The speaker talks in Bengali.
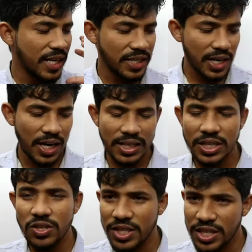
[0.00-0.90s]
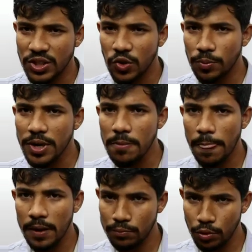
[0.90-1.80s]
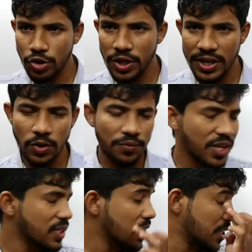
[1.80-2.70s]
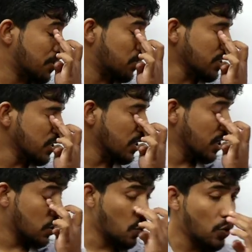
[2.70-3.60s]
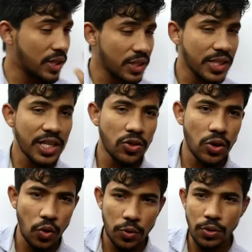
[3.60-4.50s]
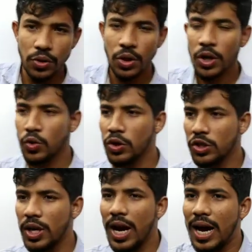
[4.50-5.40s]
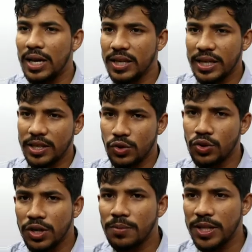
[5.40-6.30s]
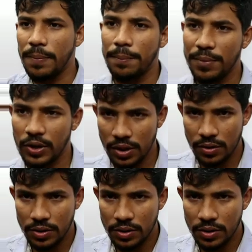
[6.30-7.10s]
যে ন্যাচারাল হারটা আসলে চেঞ্জ করবে বুঝছো কিনা এটা অফেন হার সার্জারি বলে তো ওইটা যেটা আসলে করব তখন আসলে আলাদা একটা যন্ত্রের মধ্যে পাম্পিং করা